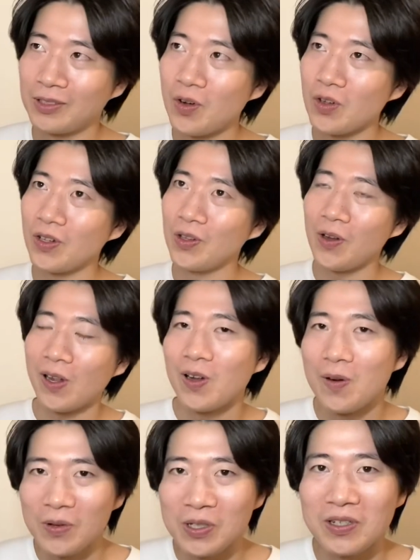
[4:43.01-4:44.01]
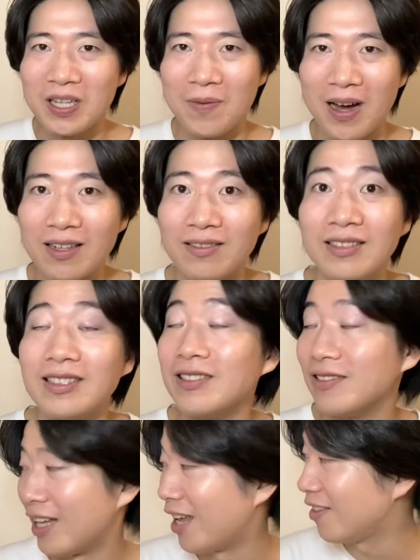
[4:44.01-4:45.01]
そこのノリの面白さもあるんです
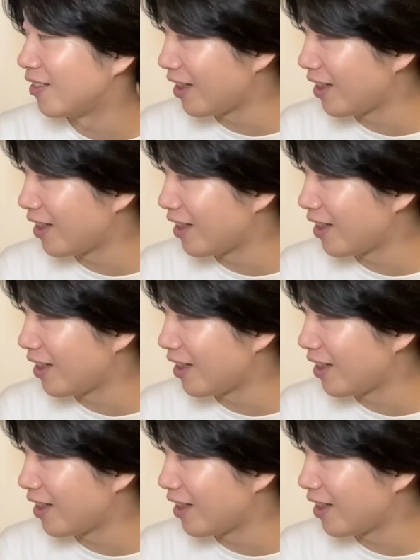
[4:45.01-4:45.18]
よね。